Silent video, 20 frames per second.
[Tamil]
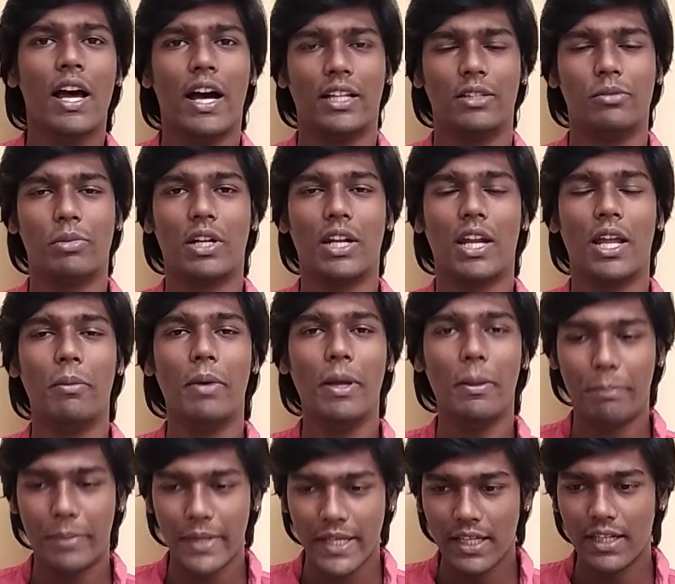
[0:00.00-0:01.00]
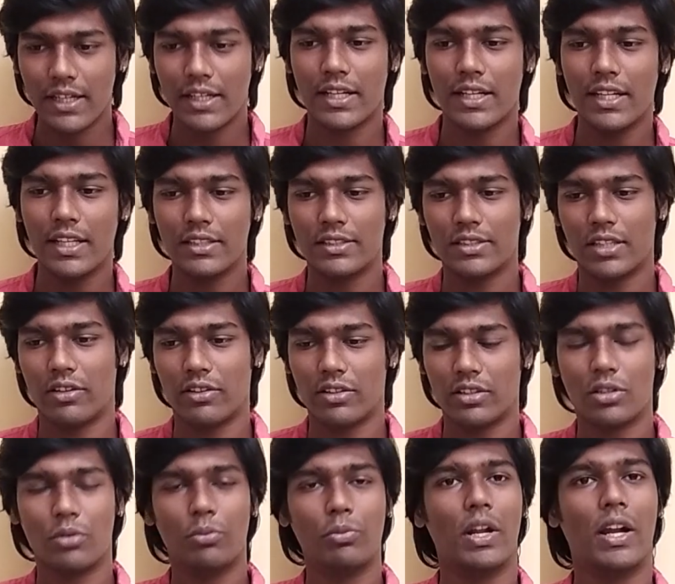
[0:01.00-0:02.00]
அது மட்டும் இல்லாமல் பிகில் ரிலீஸ்
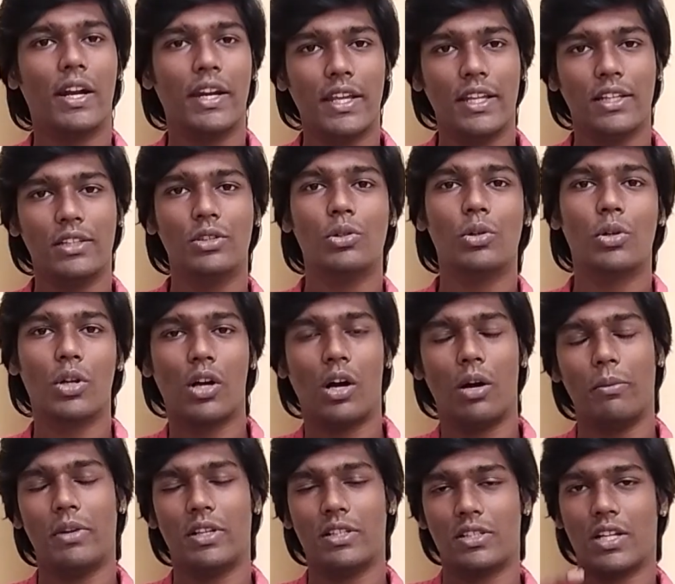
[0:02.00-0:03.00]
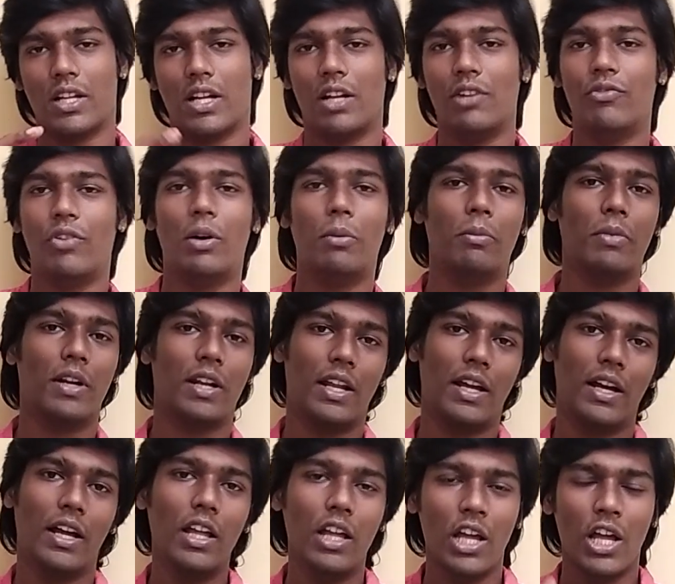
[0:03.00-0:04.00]
ஆகிறதுக்கு முன்னாடியே இந்த ஒரு காம்பினேஷனை கன்ஃபார்ம்
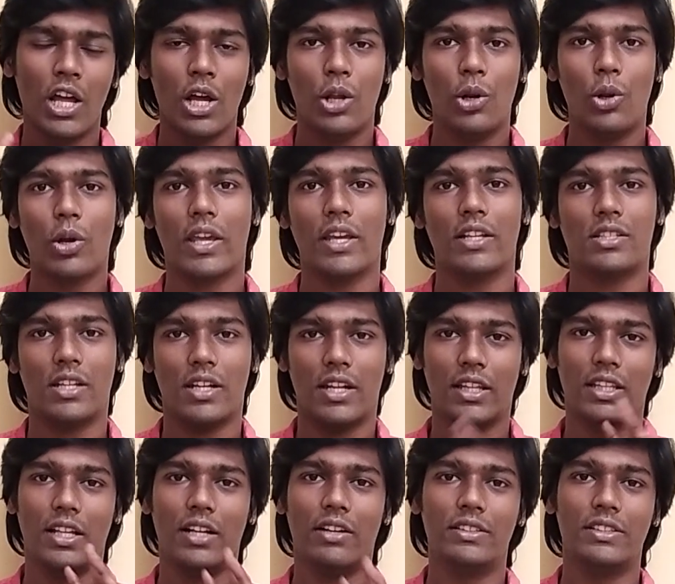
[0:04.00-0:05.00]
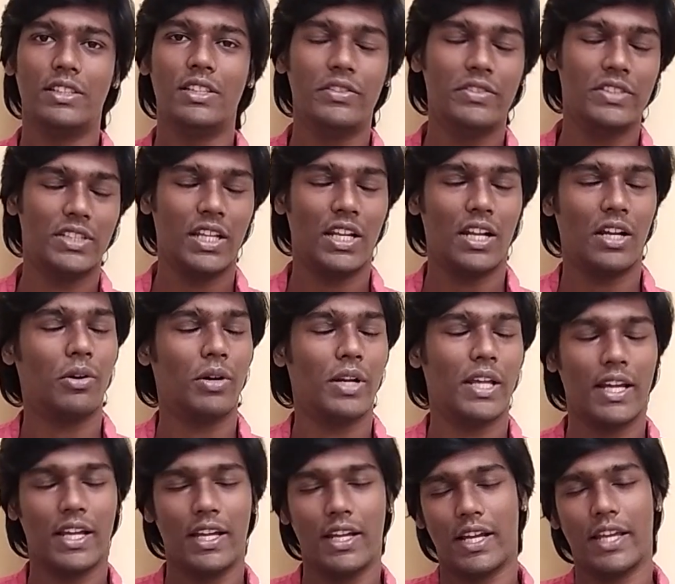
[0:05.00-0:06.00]
பண்ணுறாங்க லொக்கேஷனாக தான் வந்து விஜயனா கூட
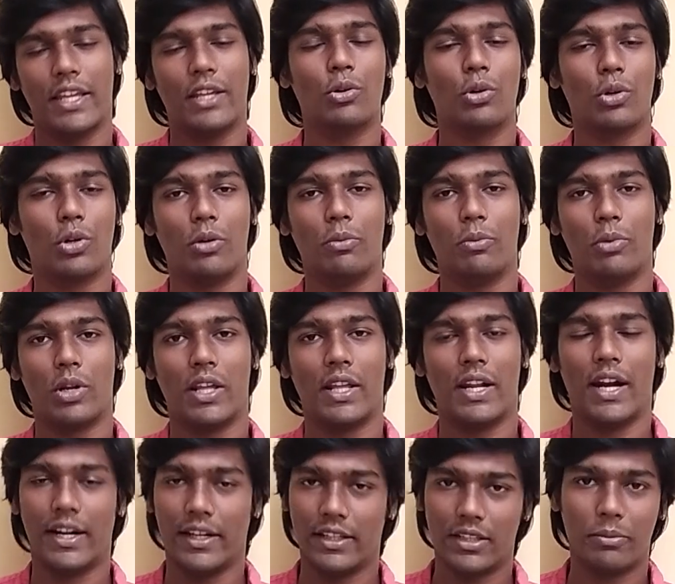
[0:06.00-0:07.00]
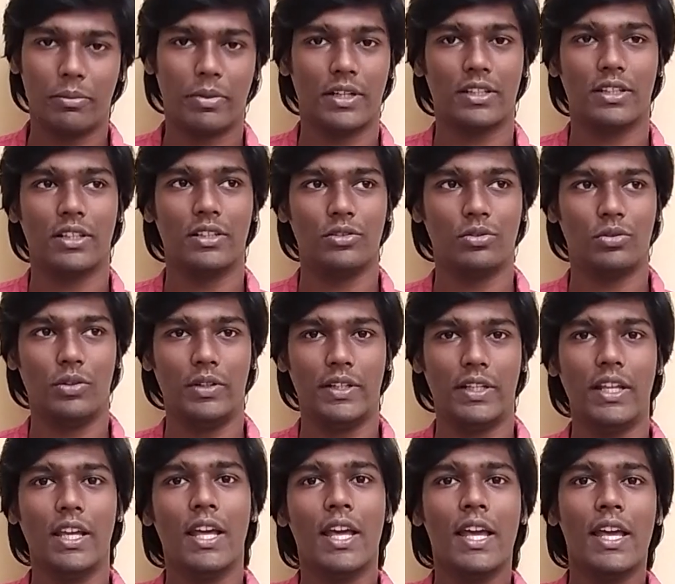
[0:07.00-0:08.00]
கை கோர்க்க போகிறாரு அடுத்த படத்துக்குன்னு
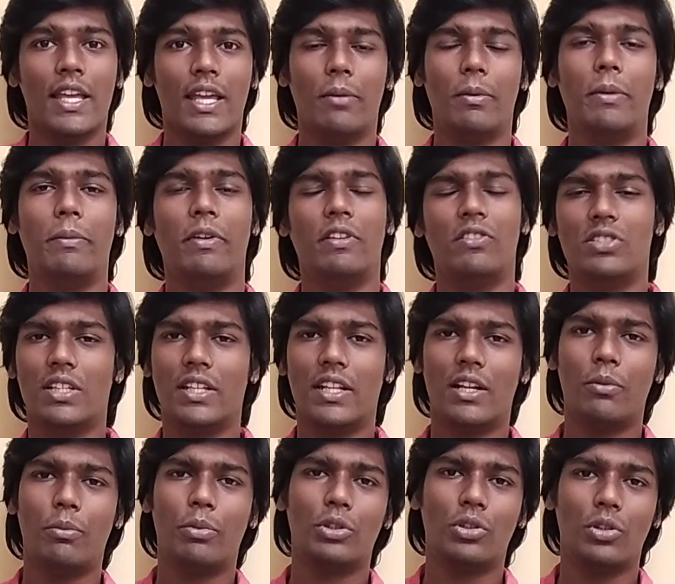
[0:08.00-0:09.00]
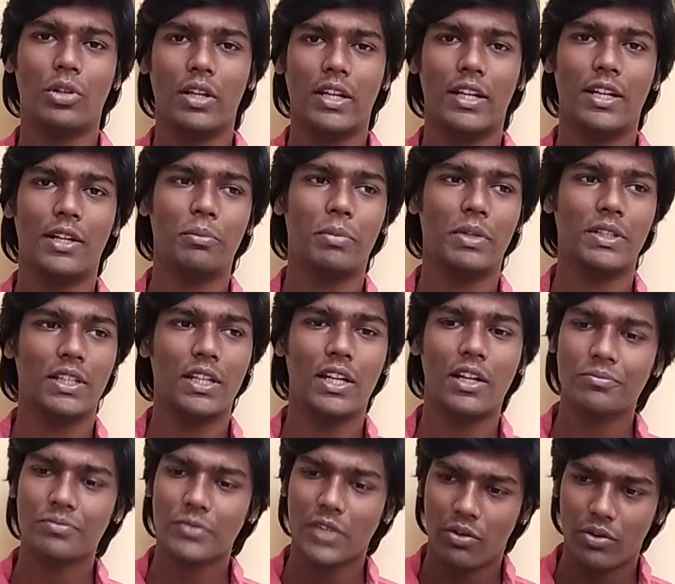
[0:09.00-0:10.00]
சொல்லிட்டு எப்பயுமே விஜயனா பொறுத்த வரைக்கும் என்னென்னு
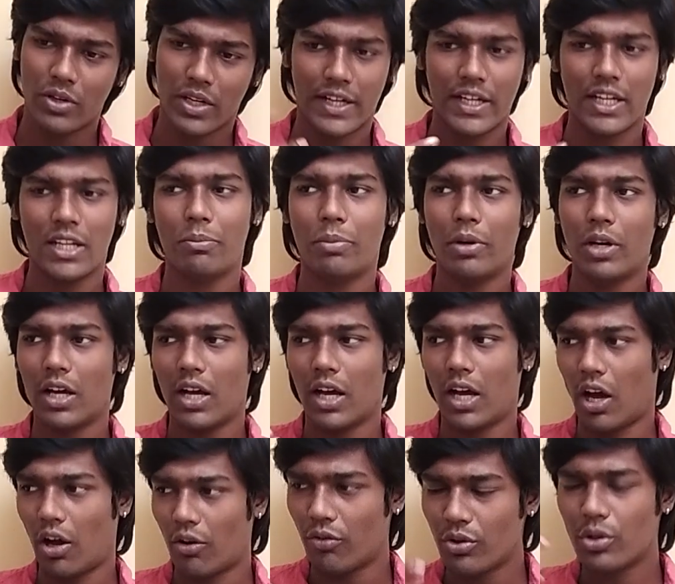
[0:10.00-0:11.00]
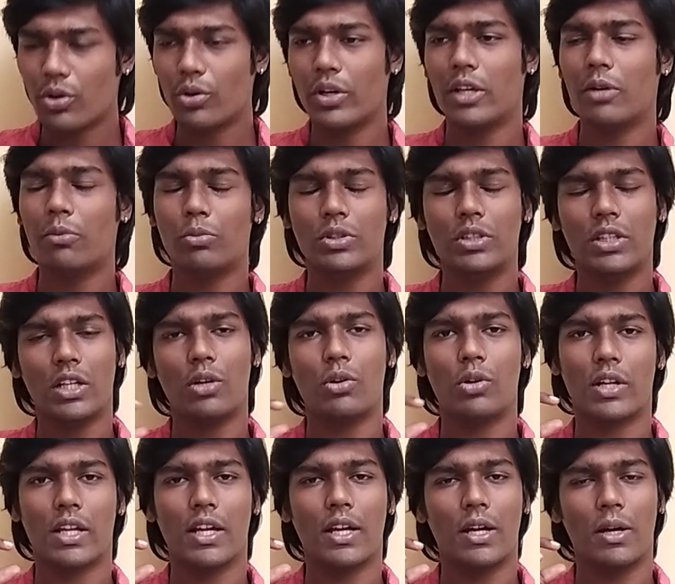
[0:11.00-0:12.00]
பார்த்தீங்கன்னா அவர் கண்டிப்பாக அவருடைய முந்தின
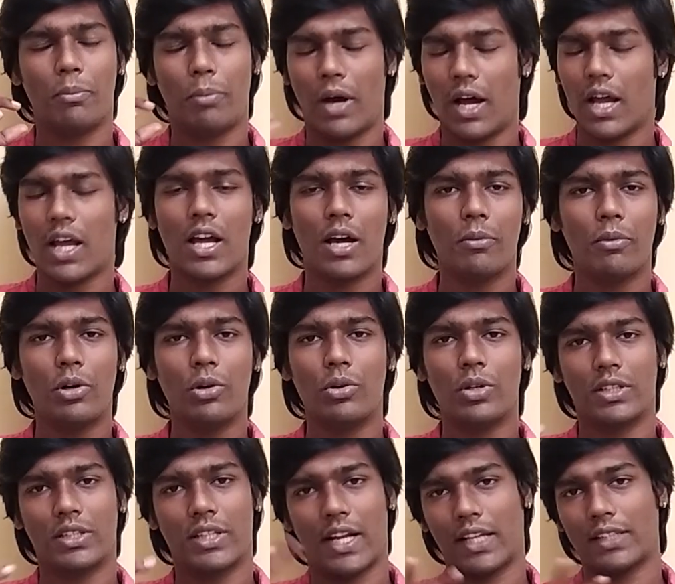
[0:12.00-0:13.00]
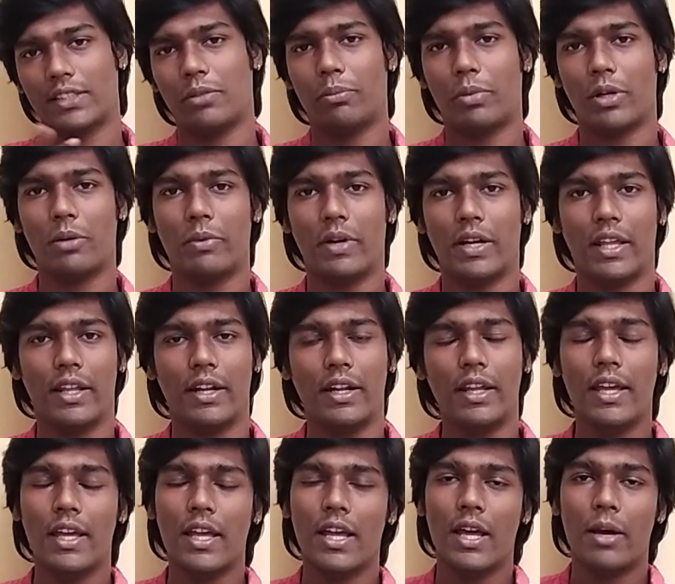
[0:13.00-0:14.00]
ஒர்க்கை பார்க்காம ஒருத்தர் அக்செப்ட் பண்ண மாட்டார்
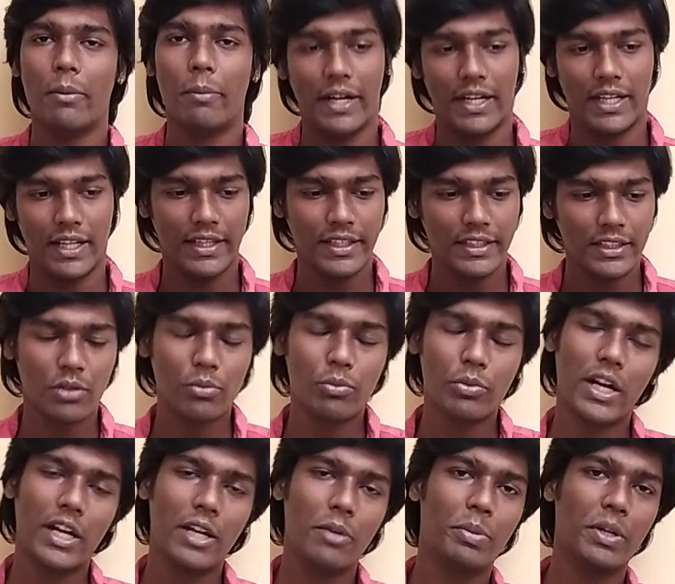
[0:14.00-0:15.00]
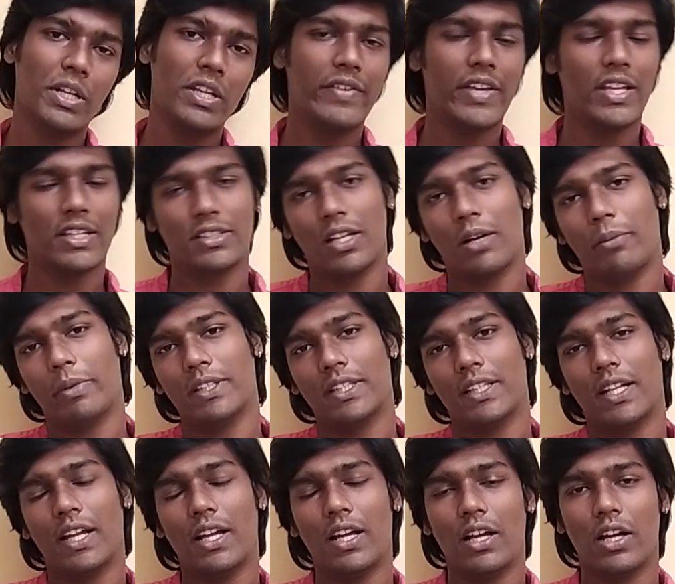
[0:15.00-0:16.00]
பட் இதுக்கு முன்னாடி ப்ரீவியஸாக
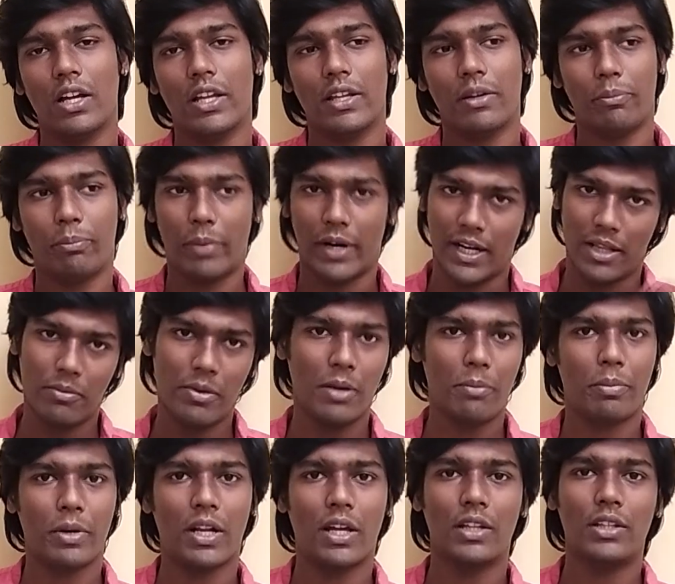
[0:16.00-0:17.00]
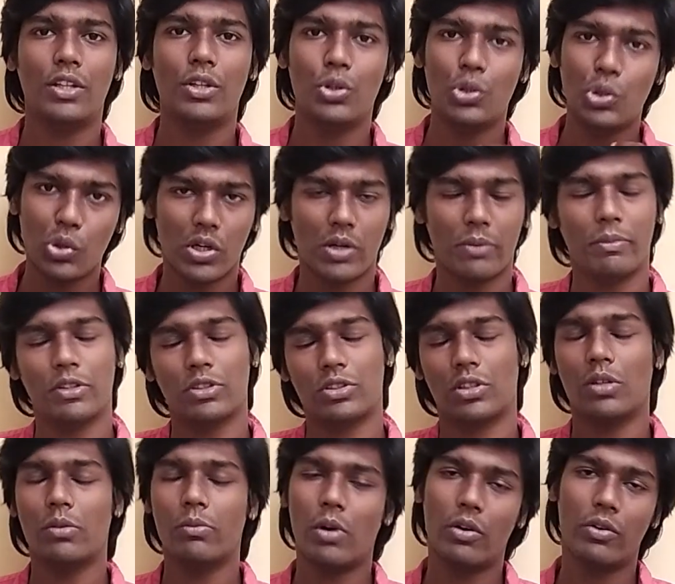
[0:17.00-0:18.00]
பார்த்தீங்கன்னா படமே பண்ணாது நியூ
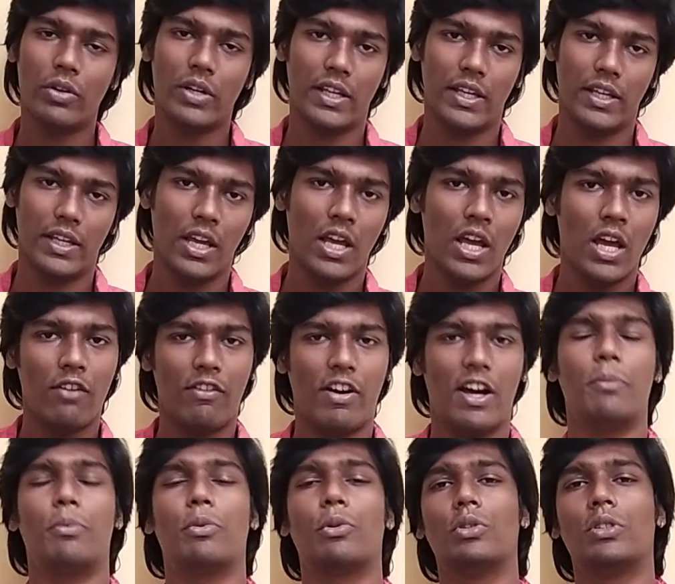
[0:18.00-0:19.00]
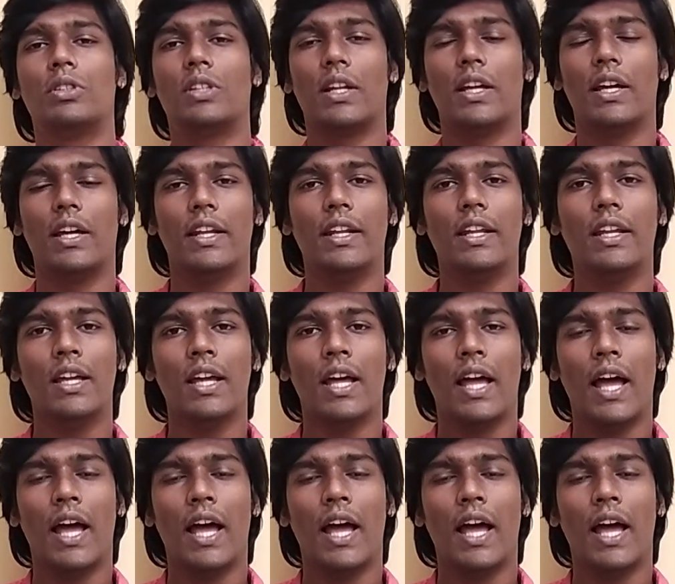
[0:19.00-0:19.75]
கமர்ஸுக்கும் அவர் வாய்ப்பு கொடுத்துருக்காரு